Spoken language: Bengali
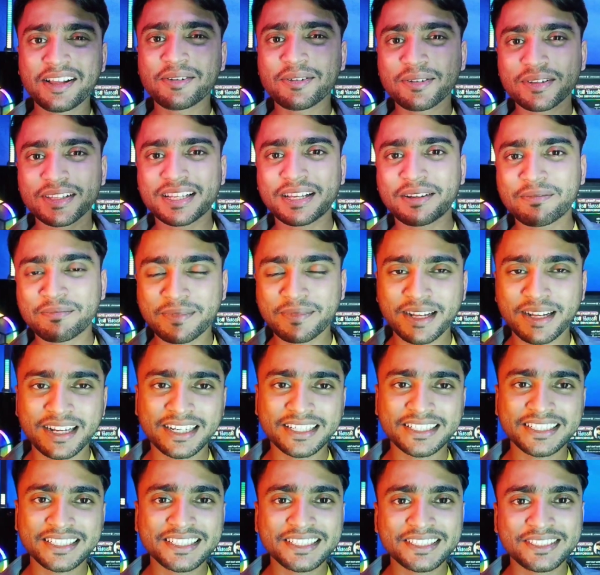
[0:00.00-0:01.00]
ওয়েলকাম
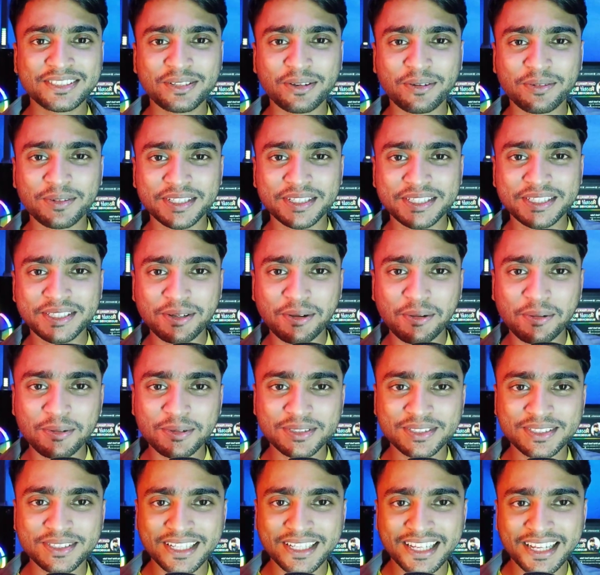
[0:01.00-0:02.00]
বাড়ি সবার কি
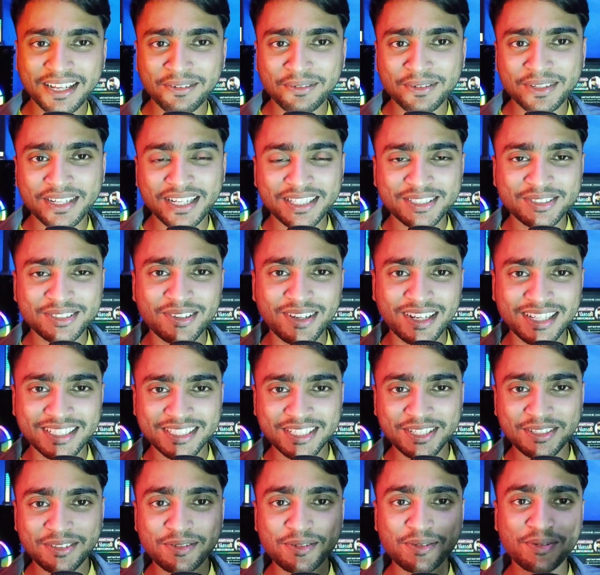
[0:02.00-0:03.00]
অবস্থা কেমন আছো
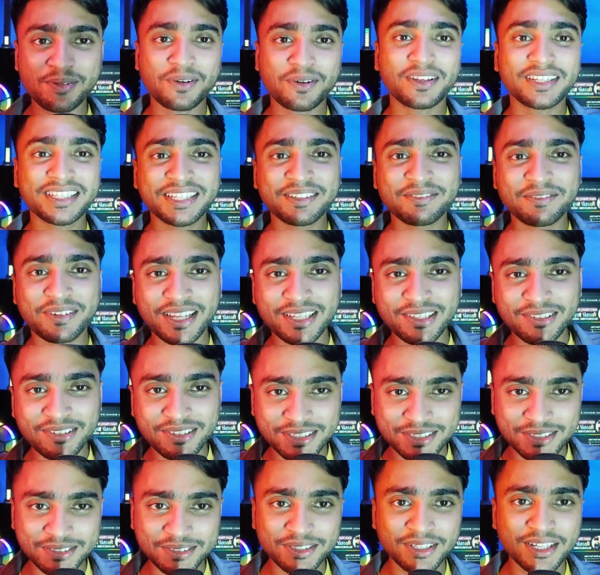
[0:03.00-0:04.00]
আশা করো অনেক ভালো
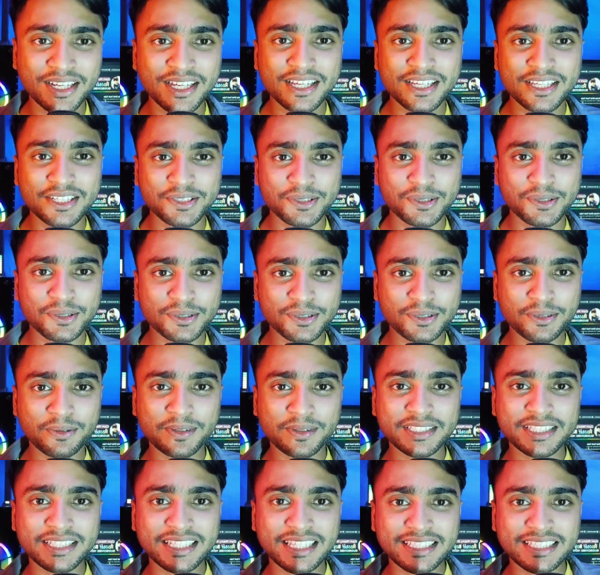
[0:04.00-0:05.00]
আছো সো
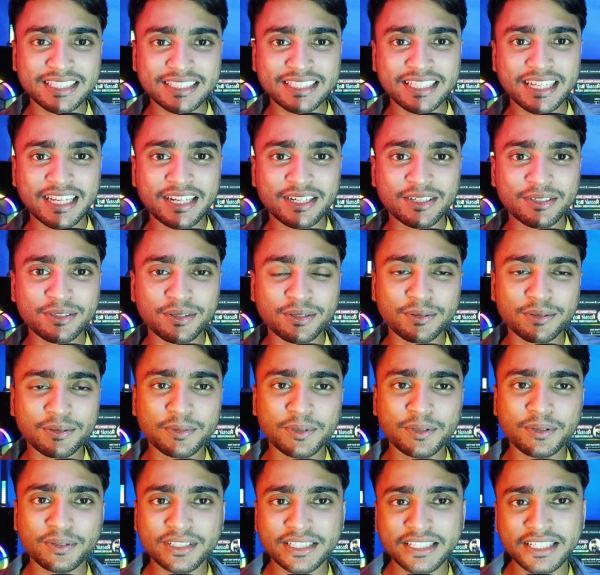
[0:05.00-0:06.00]
তোমাদের সাথে শেয়ার করব
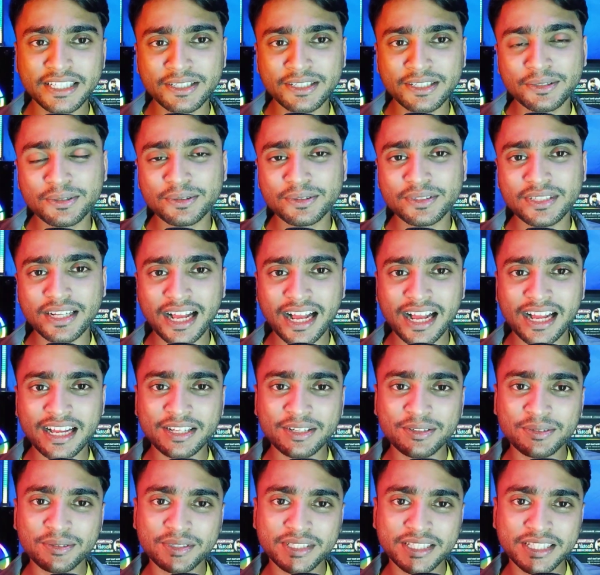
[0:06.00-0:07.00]
কিং রুট আই
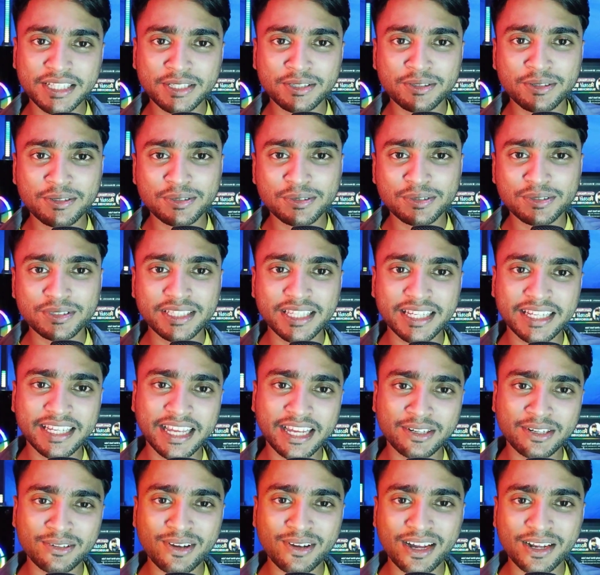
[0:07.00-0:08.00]
রুট কিঙ্গো রুট দিয়ে
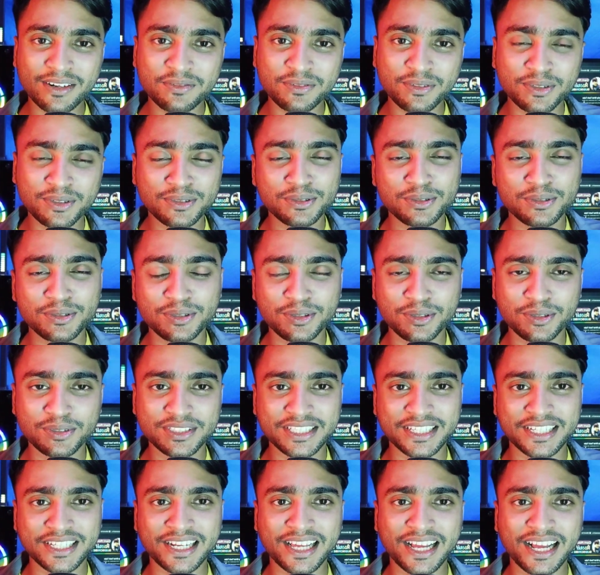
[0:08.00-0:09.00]
কেন আর ফোন রুট
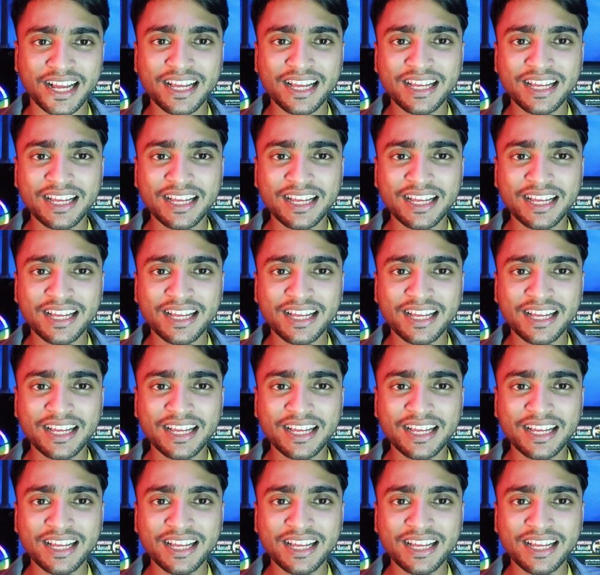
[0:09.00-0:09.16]
হচ্ছে না